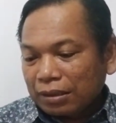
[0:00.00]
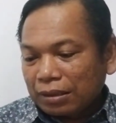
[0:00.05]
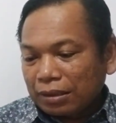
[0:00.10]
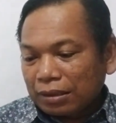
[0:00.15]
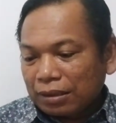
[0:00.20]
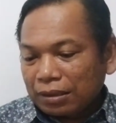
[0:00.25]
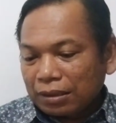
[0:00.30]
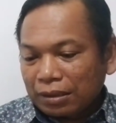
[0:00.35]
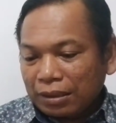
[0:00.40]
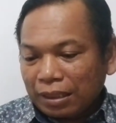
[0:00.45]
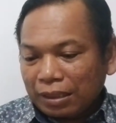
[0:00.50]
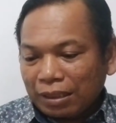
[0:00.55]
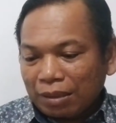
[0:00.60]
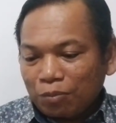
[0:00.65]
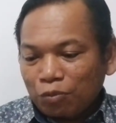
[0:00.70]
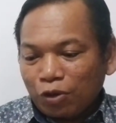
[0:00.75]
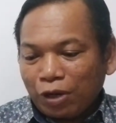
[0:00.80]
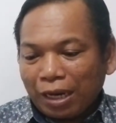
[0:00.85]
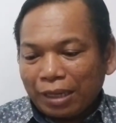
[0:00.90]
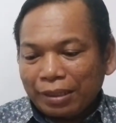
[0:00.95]
Eh, kita
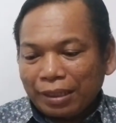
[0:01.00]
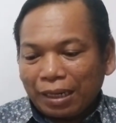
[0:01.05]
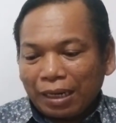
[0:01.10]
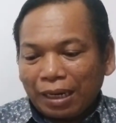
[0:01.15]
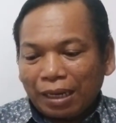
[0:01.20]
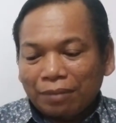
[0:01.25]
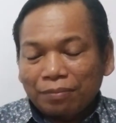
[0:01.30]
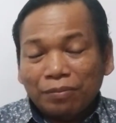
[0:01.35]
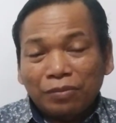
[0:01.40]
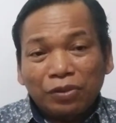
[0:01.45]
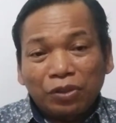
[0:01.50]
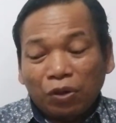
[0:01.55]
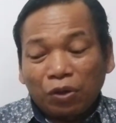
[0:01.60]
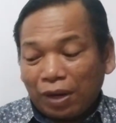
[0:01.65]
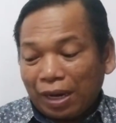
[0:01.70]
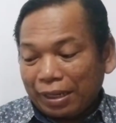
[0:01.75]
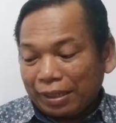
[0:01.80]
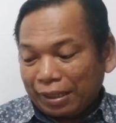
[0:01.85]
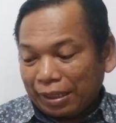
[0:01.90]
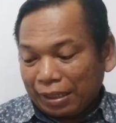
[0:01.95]
buka dalam
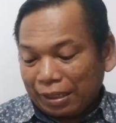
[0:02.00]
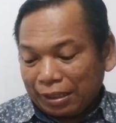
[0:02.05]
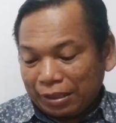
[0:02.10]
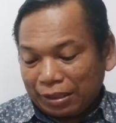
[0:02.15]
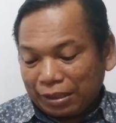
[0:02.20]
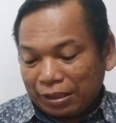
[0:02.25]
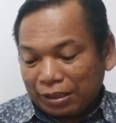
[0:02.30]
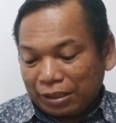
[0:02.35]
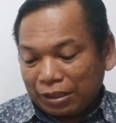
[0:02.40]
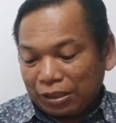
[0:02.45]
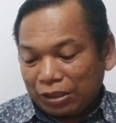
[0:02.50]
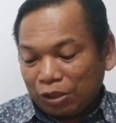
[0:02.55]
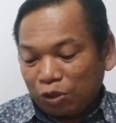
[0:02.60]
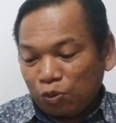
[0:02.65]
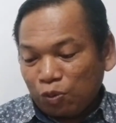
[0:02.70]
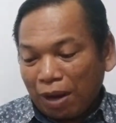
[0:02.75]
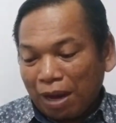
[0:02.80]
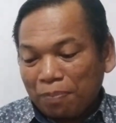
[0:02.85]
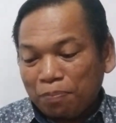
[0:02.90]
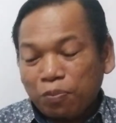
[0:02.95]
Yohanes
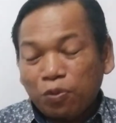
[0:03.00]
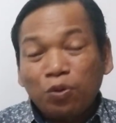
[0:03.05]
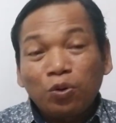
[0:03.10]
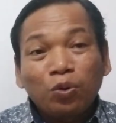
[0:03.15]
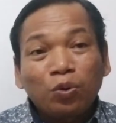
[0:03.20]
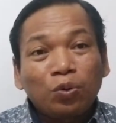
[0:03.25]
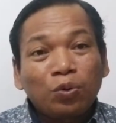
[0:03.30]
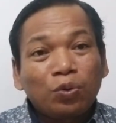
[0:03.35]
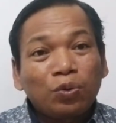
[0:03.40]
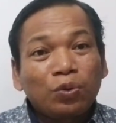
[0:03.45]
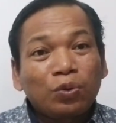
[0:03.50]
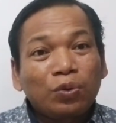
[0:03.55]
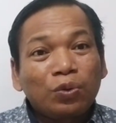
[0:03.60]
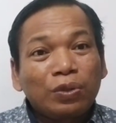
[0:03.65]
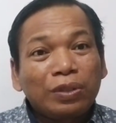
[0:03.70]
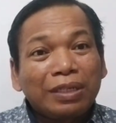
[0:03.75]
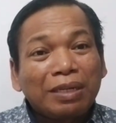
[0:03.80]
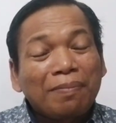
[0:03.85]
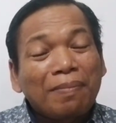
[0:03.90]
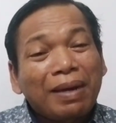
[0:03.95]

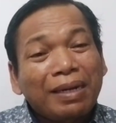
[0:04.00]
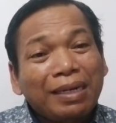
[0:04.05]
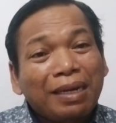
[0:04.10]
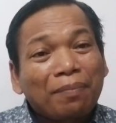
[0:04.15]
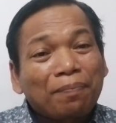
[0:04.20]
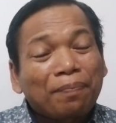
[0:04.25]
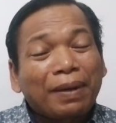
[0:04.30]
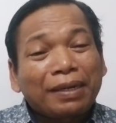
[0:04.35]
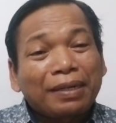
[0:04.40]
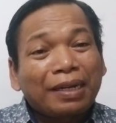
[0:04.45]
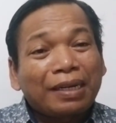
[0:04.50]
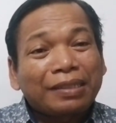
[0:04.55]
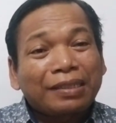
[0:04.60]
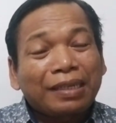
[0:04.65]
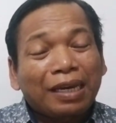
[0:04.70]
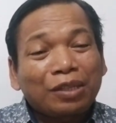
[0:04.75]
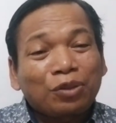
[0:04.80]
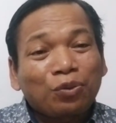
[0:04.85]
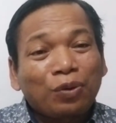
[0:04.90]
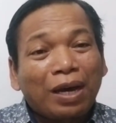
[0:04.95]
20 di mana pada
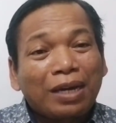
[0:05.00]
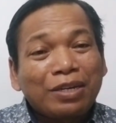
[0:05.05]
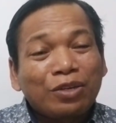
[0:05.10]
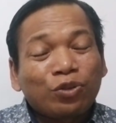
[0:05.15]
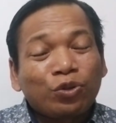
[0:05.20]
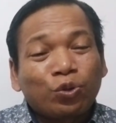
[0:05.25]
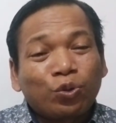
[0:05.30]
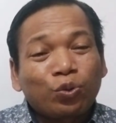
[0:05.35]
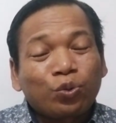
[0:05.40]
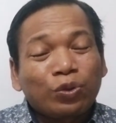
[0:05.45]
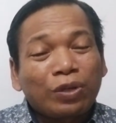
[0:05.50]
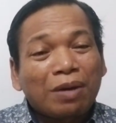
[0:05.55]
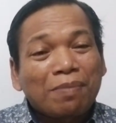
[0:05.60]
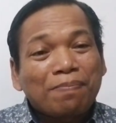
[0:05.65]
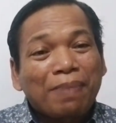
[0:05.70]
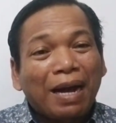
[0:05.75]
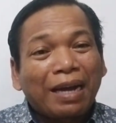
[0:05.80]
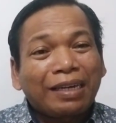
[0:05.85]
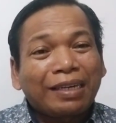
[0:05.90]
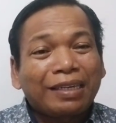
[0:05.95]
saat Tuhan Yesus itu sudah
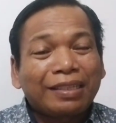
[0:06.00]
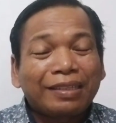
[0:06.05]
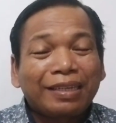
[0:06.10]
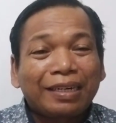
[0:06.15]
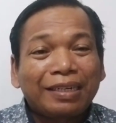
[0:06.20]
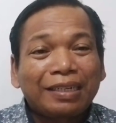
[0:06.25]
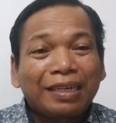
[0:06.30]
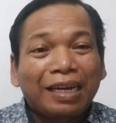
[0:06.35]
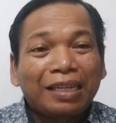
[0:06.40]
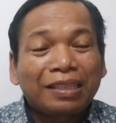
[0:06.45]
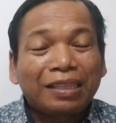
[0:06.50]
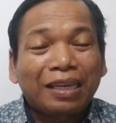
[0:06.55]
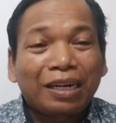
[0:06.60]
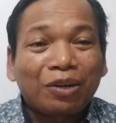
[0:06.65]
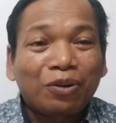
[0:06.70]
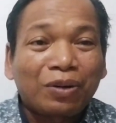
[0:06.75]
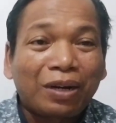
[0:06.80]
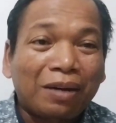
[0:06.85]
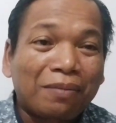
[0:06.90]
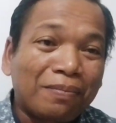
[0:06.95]
bangkit dari antara
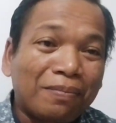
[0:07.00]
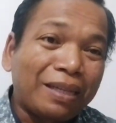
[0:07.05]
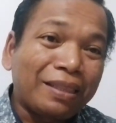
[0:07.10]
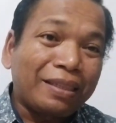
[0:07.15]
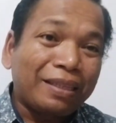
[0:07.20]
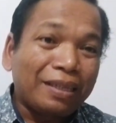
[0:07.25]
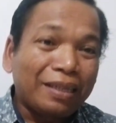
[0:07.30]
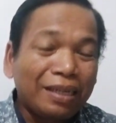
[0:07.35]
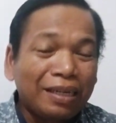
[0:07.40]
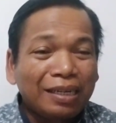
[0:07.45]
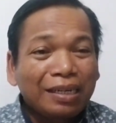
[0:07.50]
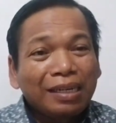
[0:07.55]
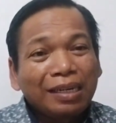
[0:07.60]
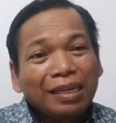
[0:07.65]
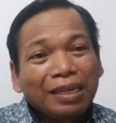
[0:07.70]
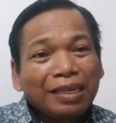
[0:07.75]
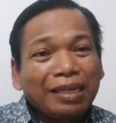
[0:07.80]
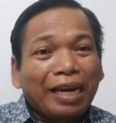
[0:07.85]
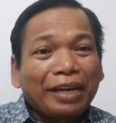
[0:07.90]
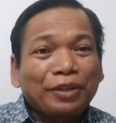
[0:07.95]
orang mati,
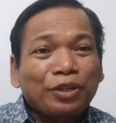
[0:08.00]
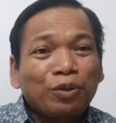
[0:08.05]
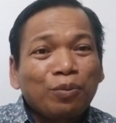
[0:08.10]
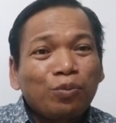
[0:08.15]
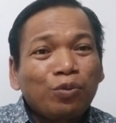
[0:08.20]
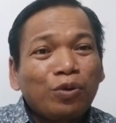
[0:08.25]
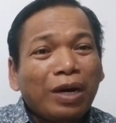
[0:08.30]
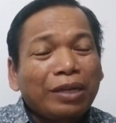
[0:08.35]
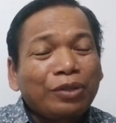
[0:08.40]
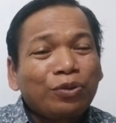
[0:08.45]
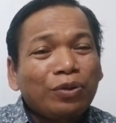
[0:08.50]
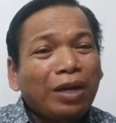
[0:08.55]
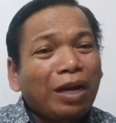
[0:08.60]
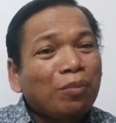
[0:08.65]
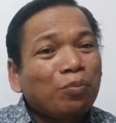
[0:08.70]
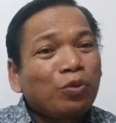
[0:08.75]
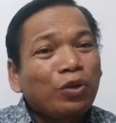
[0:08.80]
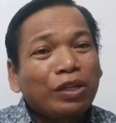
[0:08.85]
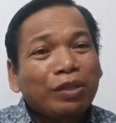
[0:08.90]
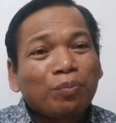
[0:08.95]
nggak semua juga
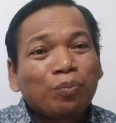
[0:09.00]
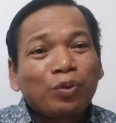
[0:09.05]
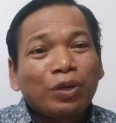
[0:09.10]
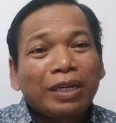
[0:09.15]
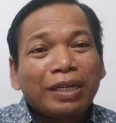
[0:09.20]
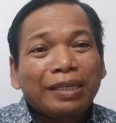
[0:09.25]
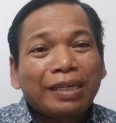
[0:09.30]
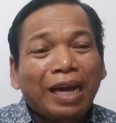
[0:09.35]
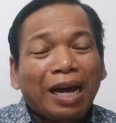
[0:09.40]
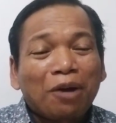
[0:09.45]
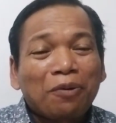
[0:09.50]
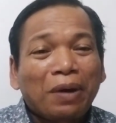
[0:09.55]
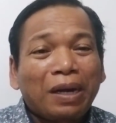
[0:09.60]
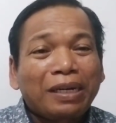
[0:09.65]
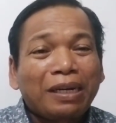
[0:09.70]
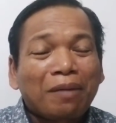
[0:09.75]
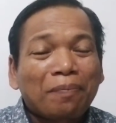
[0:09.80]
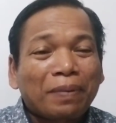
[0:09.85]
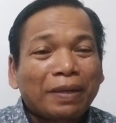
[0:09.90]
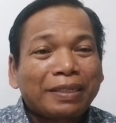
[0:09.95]
murid-muridnya
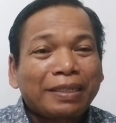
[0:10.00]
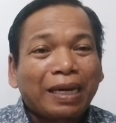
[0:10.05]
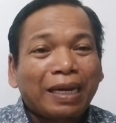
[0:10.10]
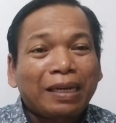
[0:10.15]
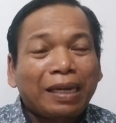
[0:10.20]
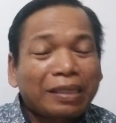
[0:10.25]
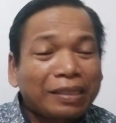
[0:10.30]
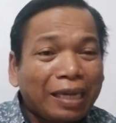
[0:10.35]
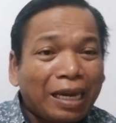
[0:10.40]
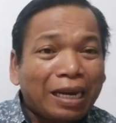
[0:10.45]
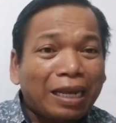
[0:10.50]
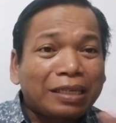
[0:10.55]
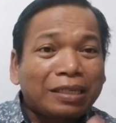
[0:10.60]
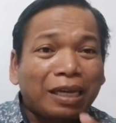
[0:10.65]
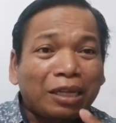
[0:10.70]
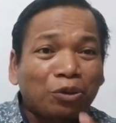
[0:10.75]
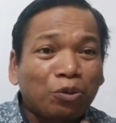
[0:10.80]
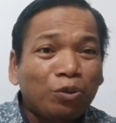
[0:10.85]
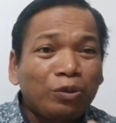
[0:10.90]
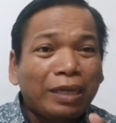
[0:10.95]
awalnya percaya. Salah
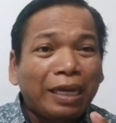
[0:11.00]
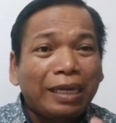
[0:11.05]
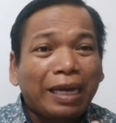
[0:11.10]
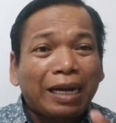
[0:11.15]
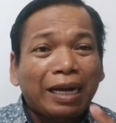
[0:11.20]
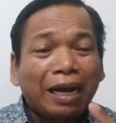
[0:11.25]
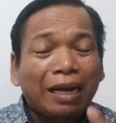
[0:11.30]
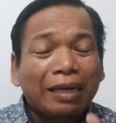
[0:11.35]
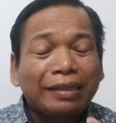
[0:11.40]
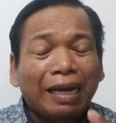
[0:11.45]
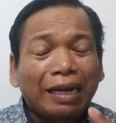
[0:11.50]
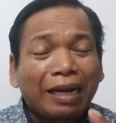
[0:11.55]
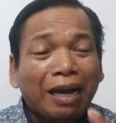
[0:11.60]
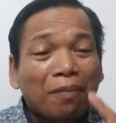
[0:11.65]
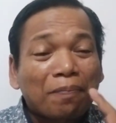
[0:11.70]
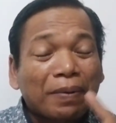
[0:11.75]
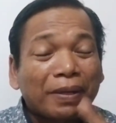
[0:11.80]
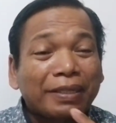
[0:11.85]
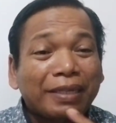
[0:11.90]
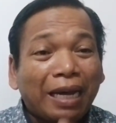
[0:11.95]
satunya yang nggak yang
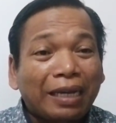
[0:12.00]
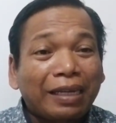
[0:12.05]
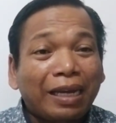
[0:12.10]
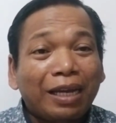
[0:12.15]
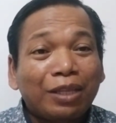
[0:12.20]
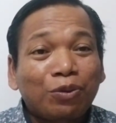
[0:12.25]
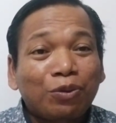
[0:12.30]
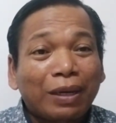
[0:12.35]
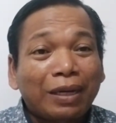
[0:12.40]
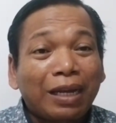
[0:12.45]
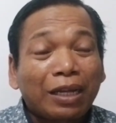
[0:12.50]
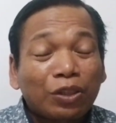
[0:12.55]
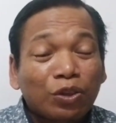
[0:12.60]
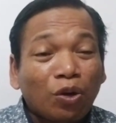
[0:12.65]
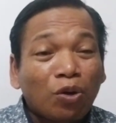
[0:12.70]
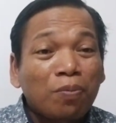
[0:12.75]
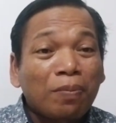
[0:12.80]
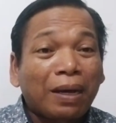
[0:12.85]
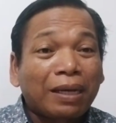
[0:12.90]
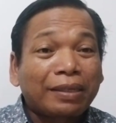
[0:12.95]
nggak percaya itu adalah
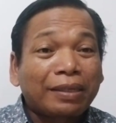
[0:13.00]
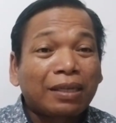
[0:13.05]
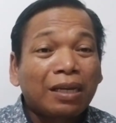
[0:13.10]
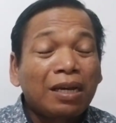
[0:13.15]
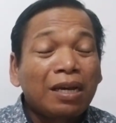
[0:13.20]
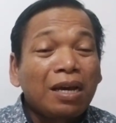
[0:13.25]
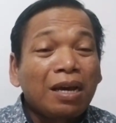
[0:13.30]
Thomas.